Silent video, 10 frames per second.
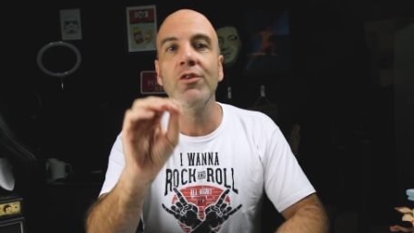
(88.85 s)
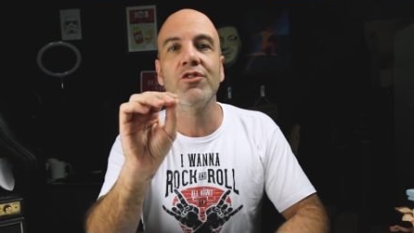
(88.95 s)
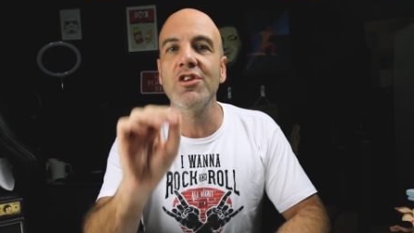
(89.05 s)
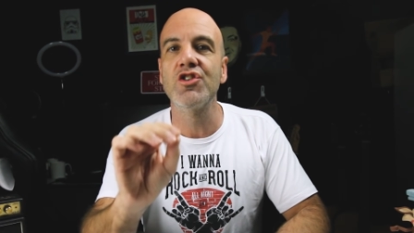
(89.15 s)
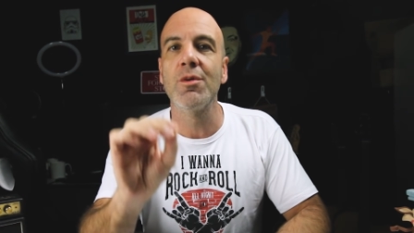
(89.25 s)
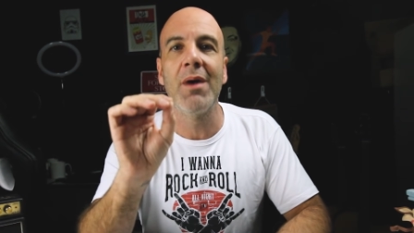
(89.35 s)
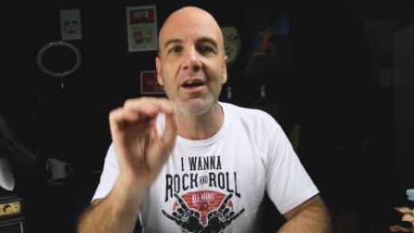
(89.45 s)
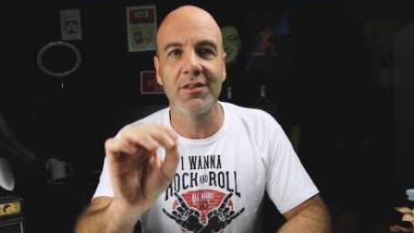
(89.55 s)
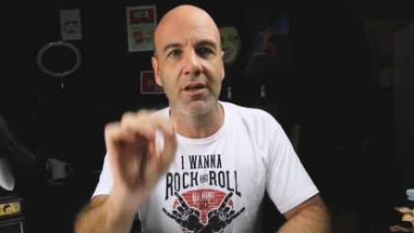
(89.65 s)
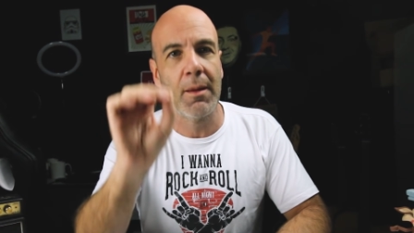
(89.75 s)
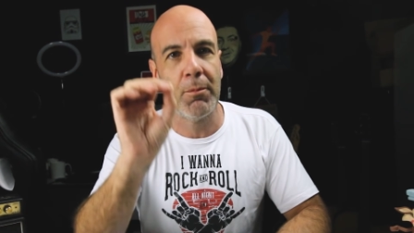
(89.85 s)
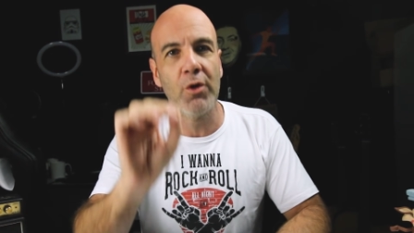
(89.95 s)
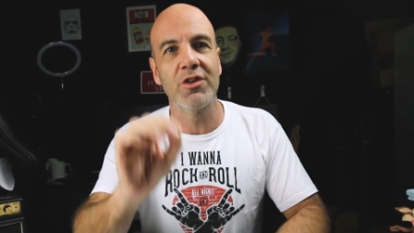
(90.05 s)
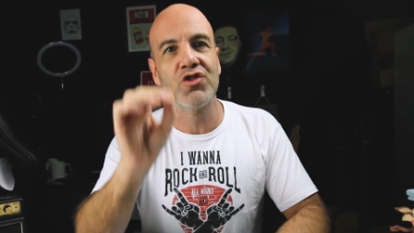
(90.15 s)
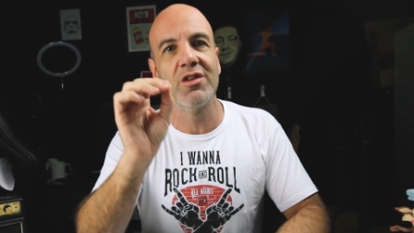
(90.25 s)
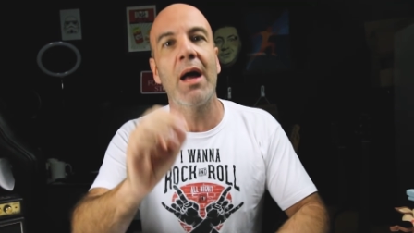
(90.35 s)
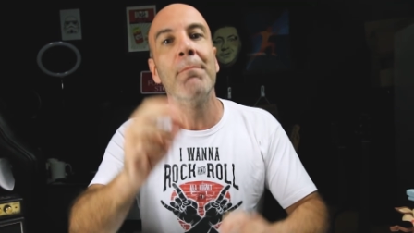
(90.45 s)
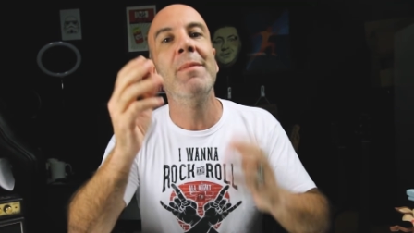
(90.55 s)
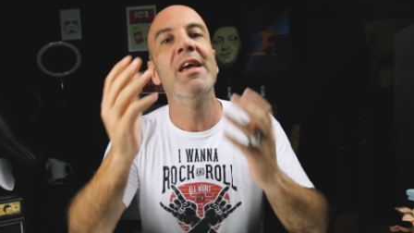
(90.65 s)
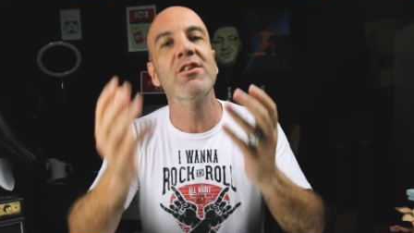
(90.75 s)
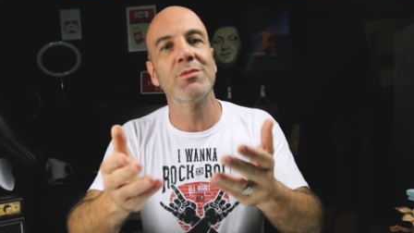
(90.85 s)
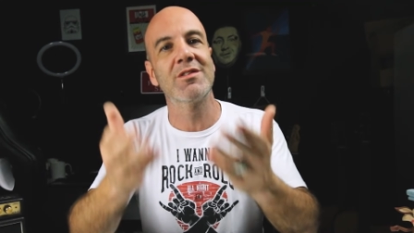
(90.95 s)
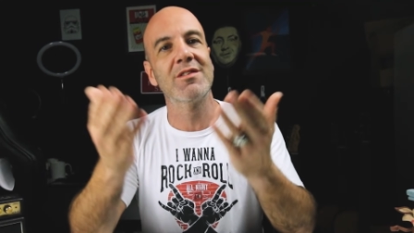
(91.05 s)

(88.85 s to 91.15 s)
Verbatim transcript: existe máscara que possa te dar a mesma